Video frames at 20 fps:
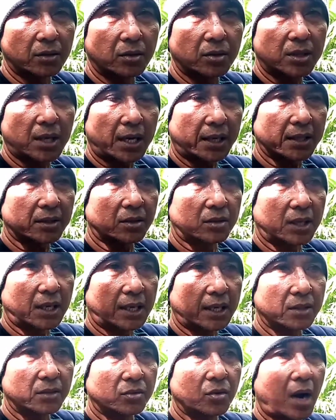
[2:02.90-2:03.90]
dulu sakit
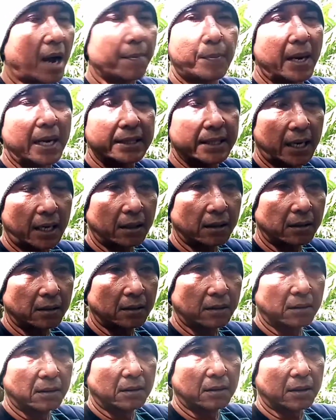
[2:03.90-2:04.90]
saudara itu apa aja,
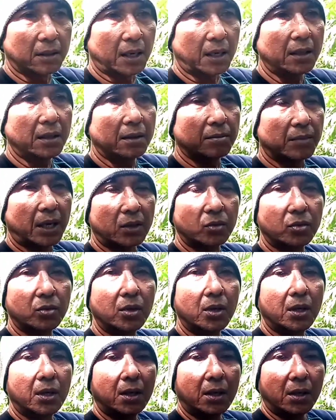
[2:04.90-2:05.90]
ya.
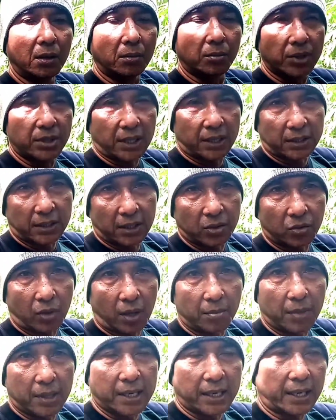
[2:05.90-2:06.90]
Baru bisa
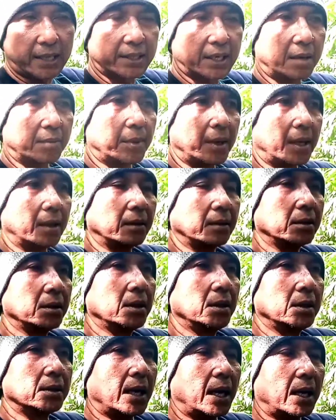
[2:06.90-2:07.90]
ditentukan bajakannya apa.
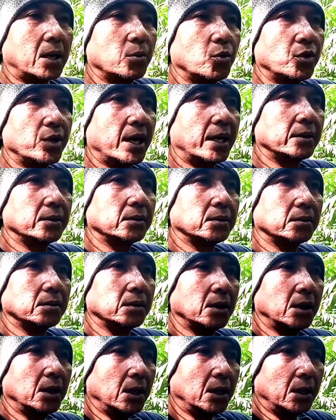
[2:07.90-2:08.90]
Nah, kemudian
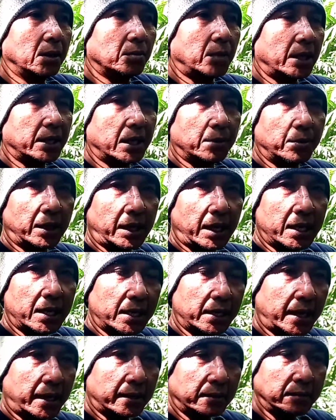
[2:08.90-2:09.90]
bagi yang
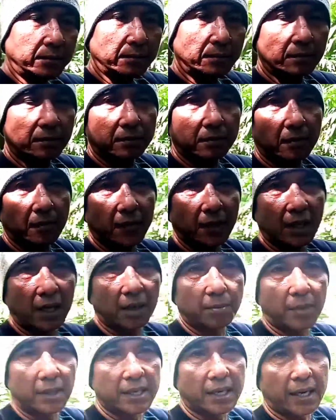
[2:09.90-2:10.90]
berkeinginan
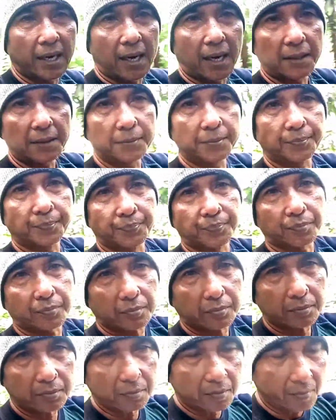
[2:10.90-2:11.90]
dengan bajaka
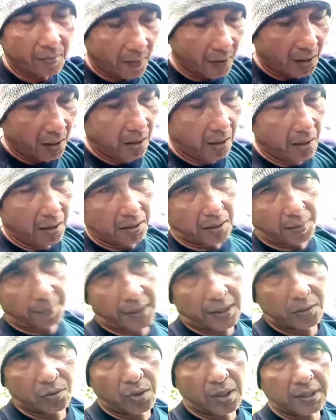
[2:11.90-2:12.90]

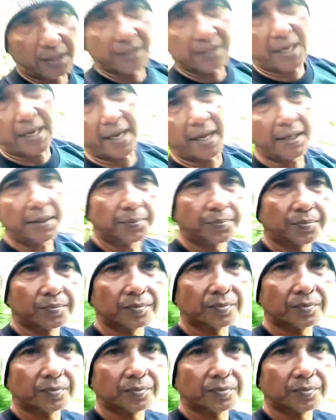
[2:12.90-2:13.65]
tanpa tunggal dari saya,